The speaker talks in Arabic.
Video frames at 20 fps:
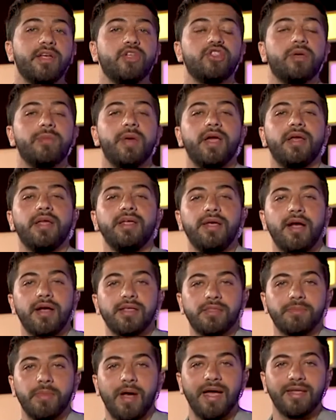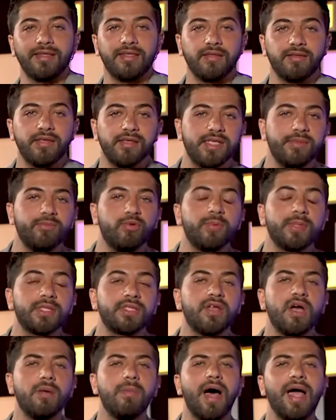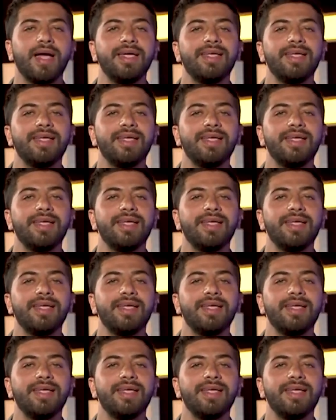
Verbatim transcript: الجماهيرية أصبحت تتسم بالطابع